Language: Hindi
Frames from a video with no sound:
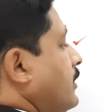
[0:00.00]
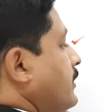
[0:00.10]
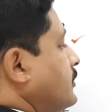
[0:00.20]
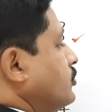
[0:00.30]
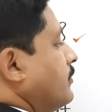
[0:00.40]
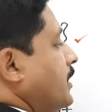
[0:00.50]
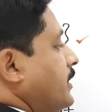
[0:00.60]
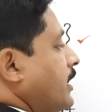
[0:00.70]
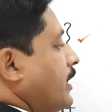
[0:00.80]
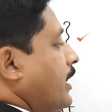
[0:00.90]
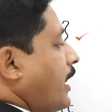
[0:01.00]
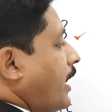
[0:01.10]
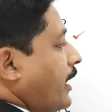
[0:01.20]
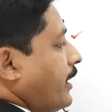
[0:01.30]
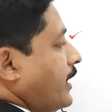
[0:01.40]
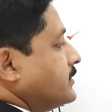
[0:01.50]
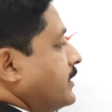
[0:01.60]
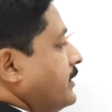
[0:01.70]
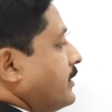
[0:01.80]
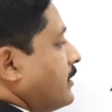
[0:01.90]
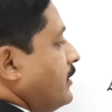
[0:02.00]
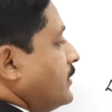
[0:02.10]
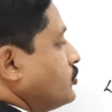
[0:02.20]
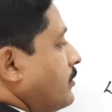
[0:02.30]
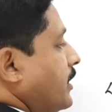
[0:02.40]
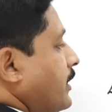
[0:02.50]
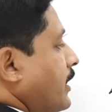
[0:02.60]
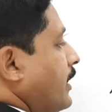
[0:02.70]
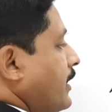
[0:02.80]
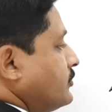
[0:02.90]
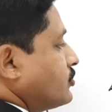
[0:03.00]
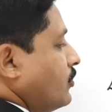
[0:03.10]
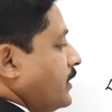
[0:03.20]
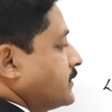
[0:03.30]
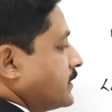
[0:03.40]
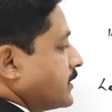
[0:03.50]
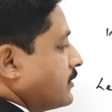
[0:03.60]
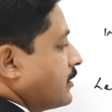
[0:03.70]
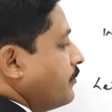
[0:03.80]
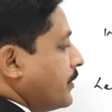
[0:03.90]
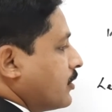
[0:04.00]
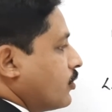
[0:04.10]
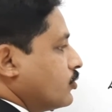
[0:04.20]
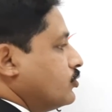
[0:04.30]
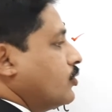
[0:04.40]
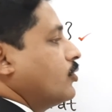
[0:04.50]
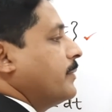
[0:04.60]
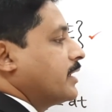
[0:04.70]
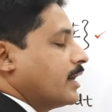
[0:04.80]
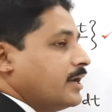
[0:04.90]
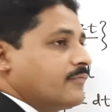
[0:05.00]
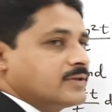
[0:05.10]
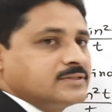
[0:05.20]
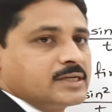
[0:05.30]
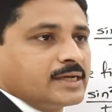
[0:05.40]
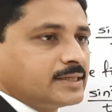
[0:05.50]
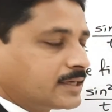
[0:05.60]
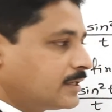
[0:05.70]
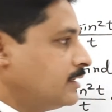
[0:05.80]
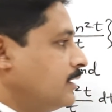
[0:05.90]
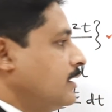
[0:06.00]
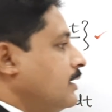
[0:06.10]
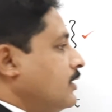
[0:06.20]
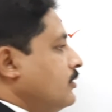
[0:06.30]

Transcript: ये जो हमने लिया है आई एज ए इंटीग्रल ये जो हमने लिया है इसको इसके साथ कंपेयर करो दोनों में क्या डिफरेंस दिखाई दे रहा है